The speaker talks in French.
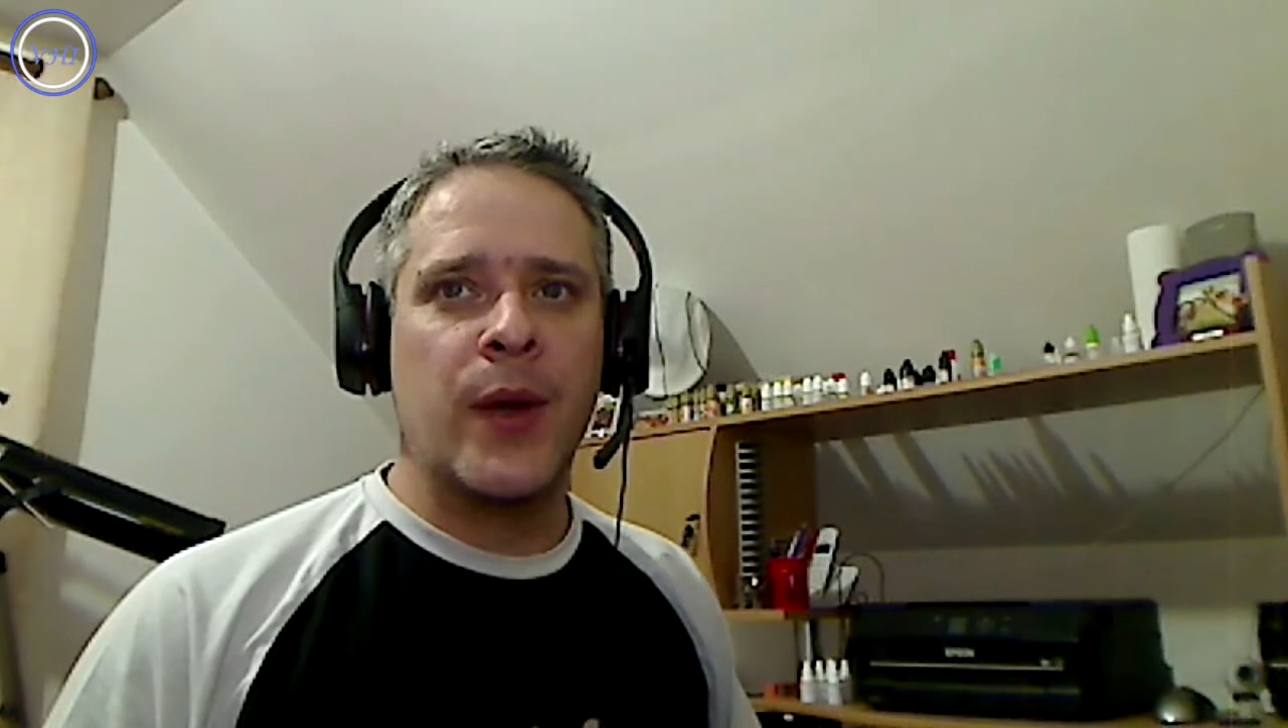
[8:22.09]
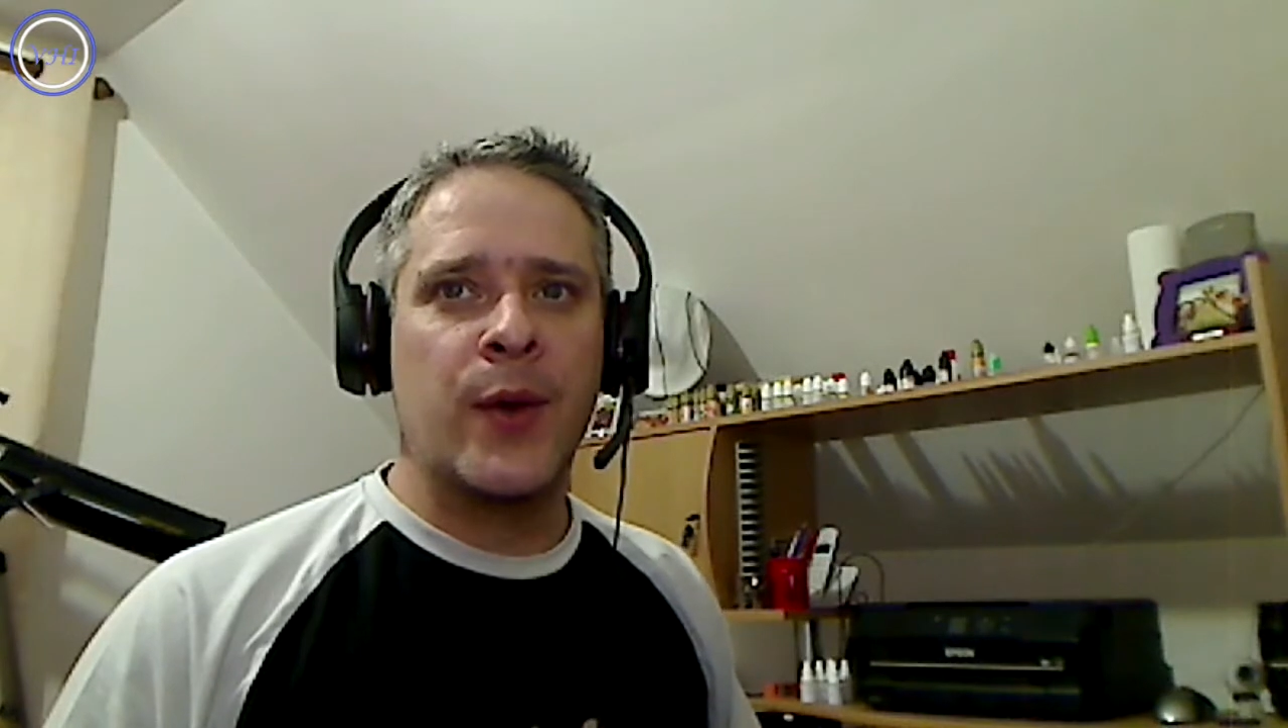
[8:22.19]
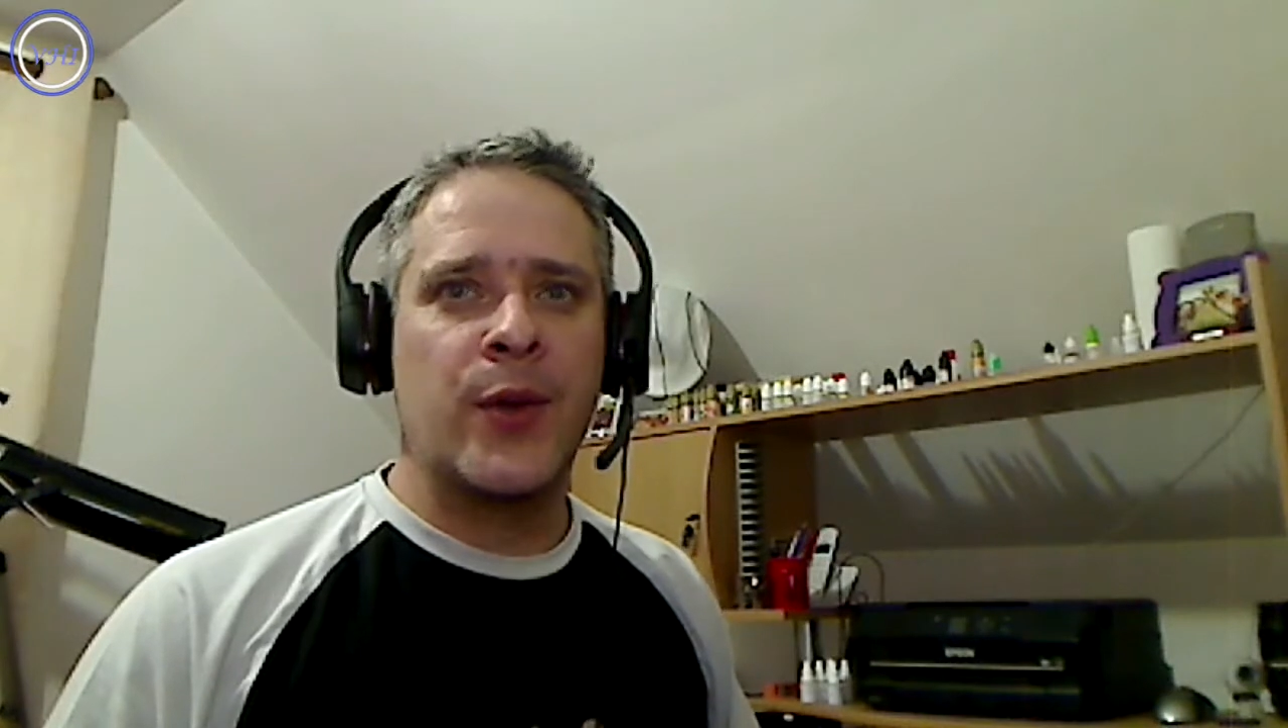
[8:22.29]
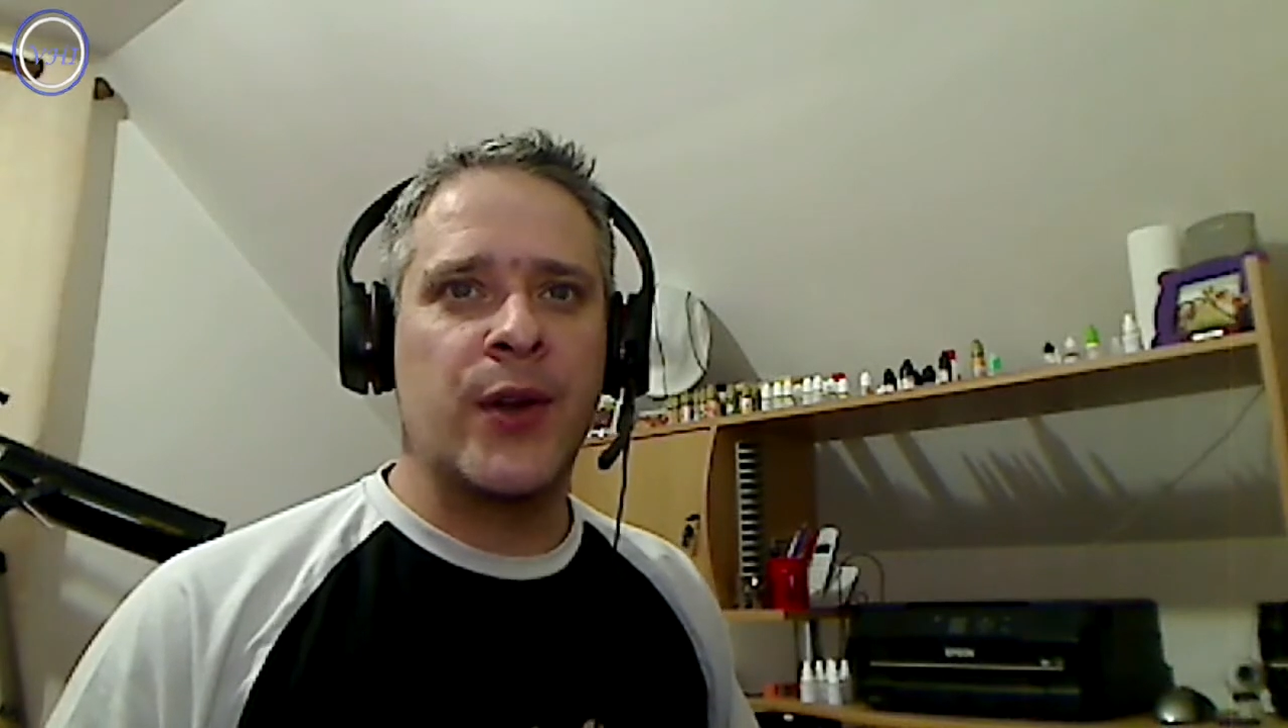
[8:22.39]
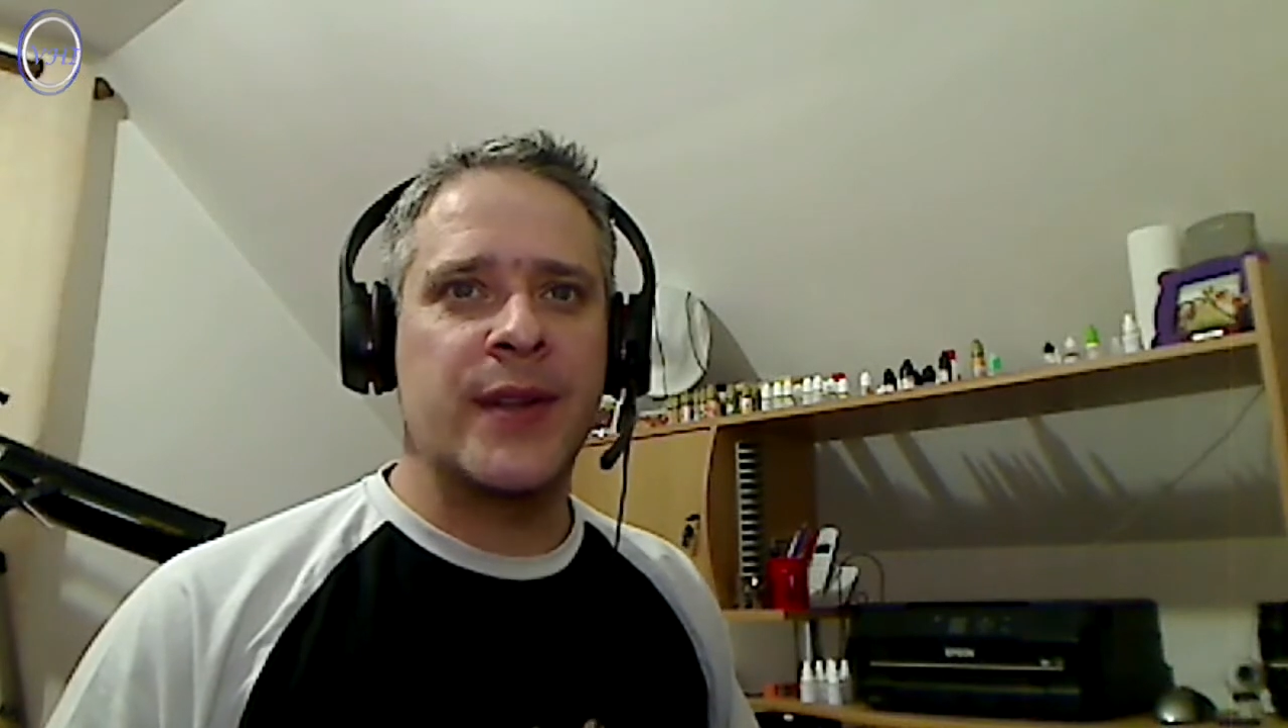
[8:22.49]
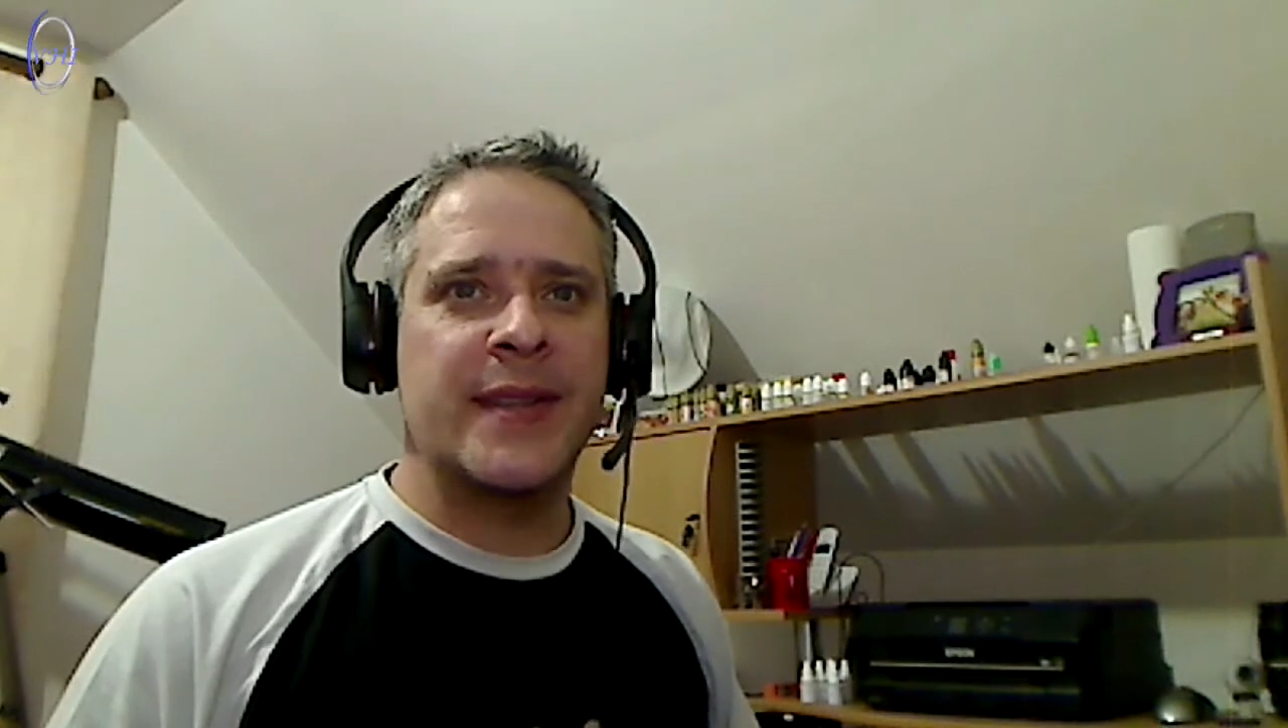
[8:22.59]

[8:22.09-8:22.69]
et odeur